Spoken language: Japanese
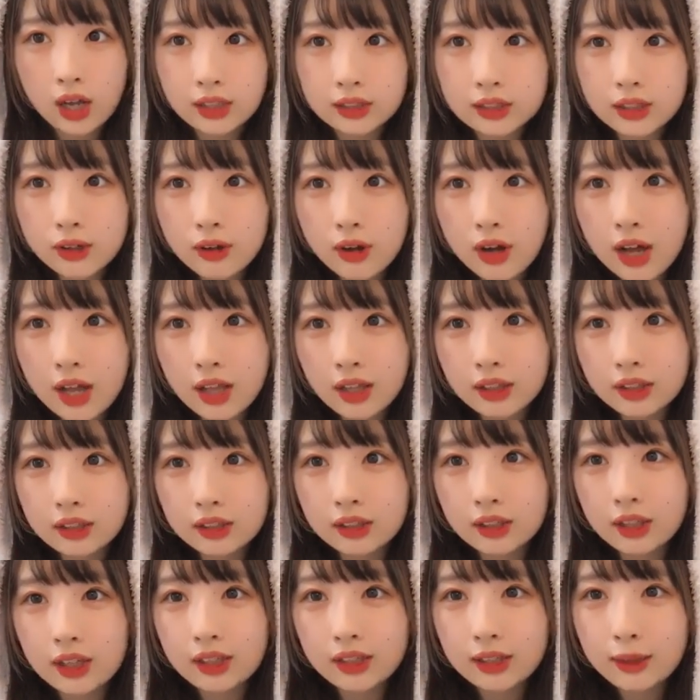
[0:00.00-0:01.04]
朝ごは
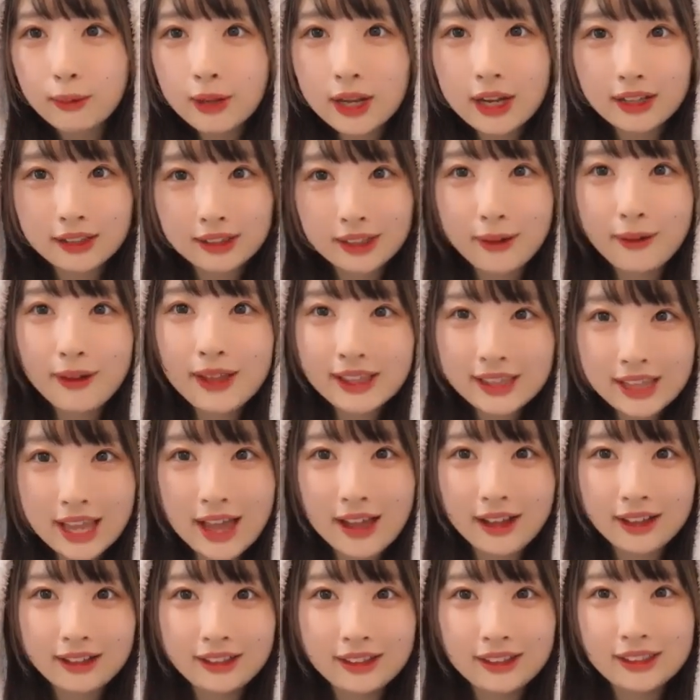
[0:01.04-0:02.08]
ん食べる食べて
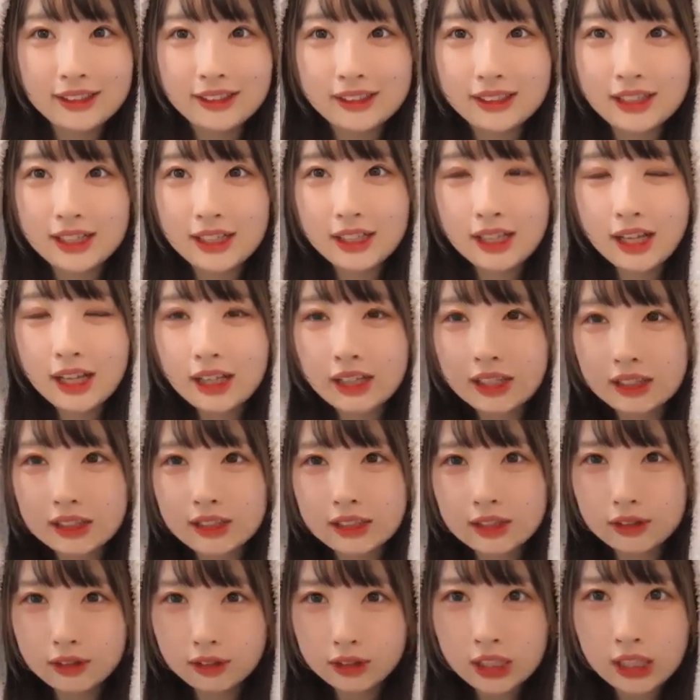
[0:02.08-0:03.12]
ねえなんか
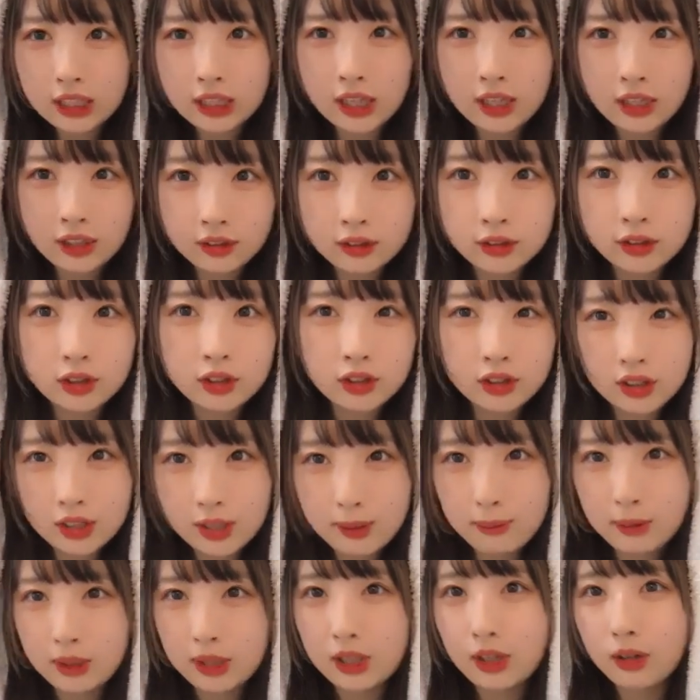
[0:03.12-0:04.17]
作りない作っ
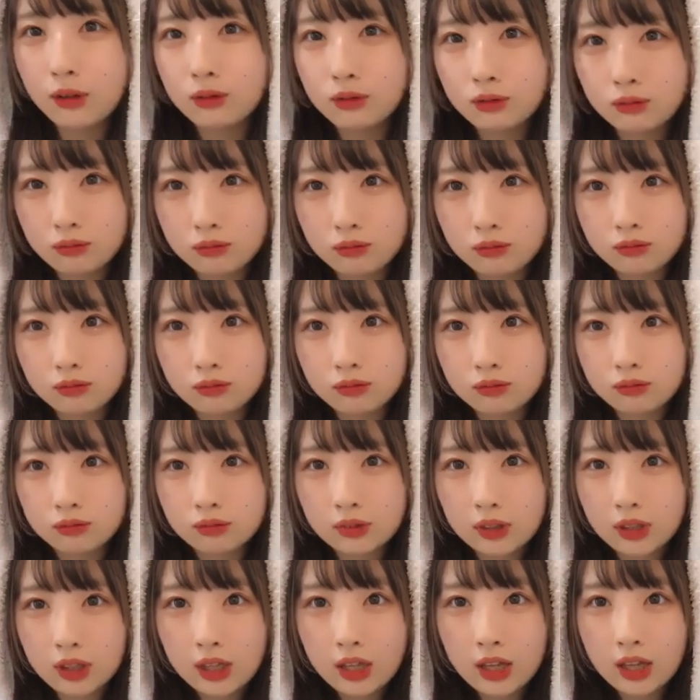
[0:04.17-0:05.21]
てみてよ
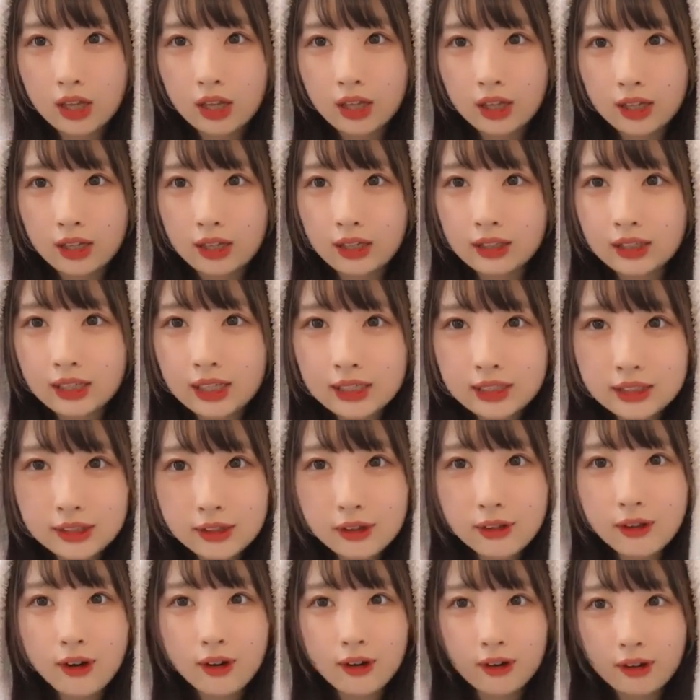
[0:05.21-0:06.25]

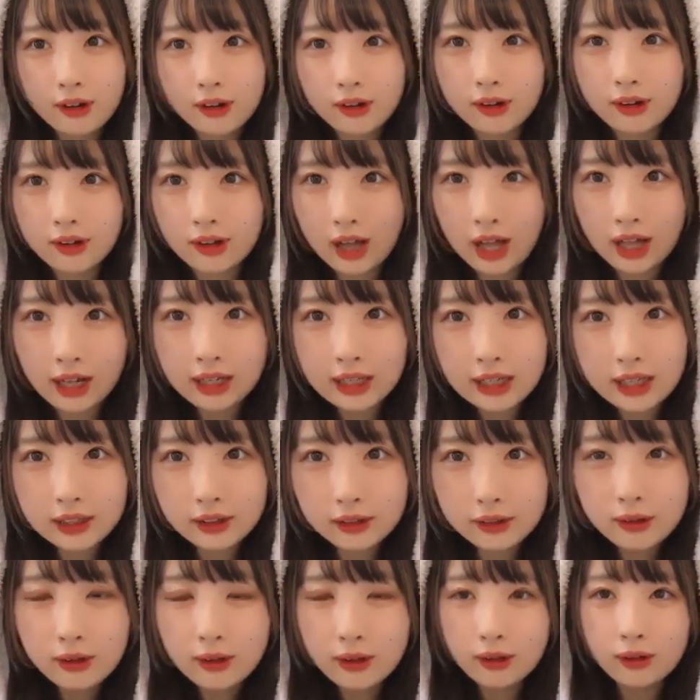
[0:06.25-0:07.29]
ケンチとあり
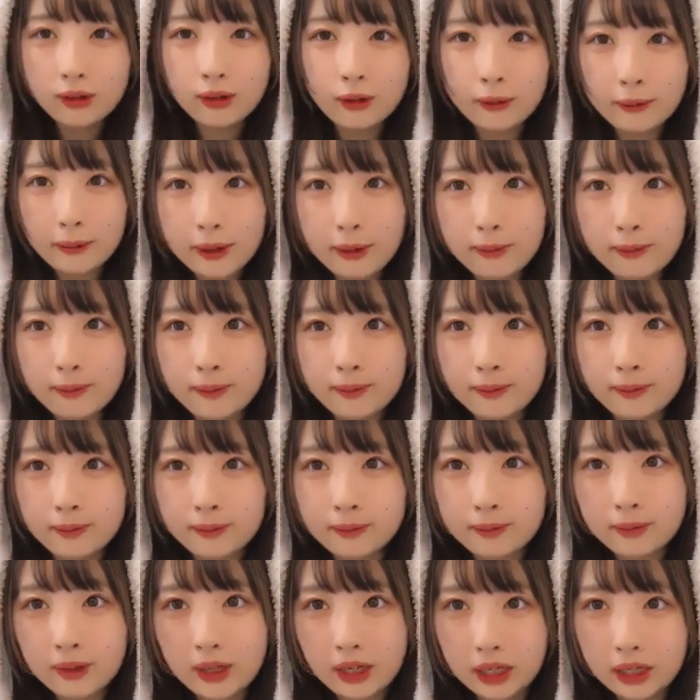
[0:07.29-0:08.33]
がとう小判あ
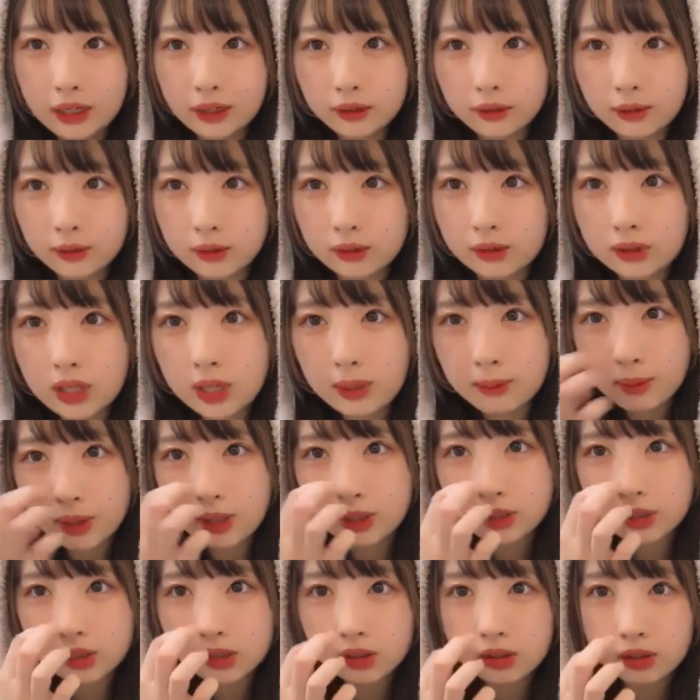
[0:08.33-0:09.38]
りがとうござい
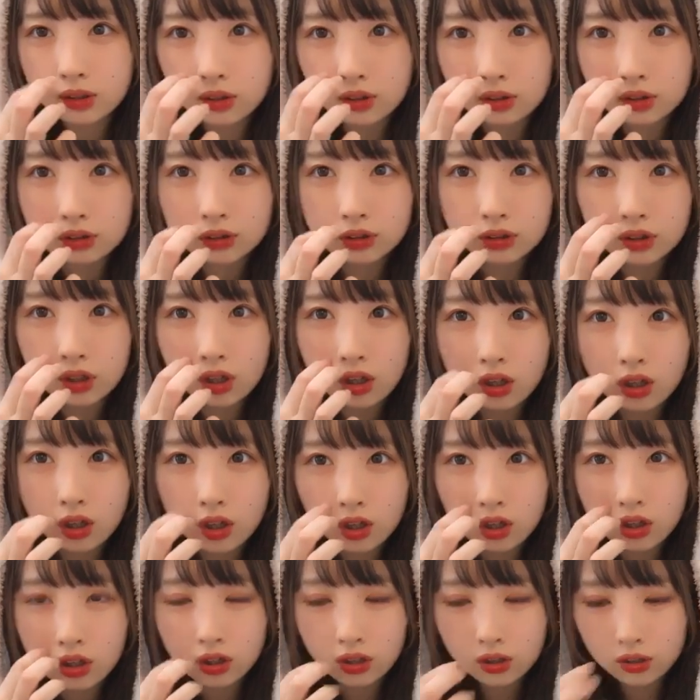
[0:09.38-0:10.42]
ます
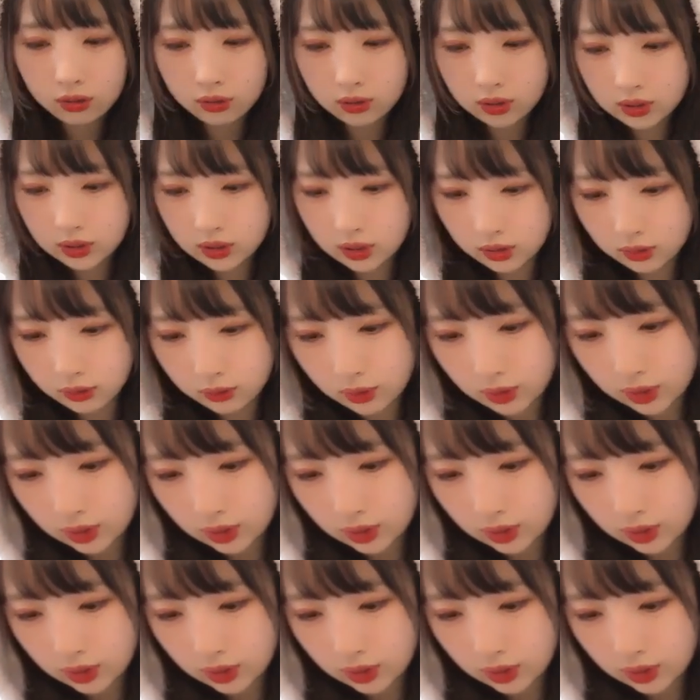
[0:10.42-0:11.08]
母さんの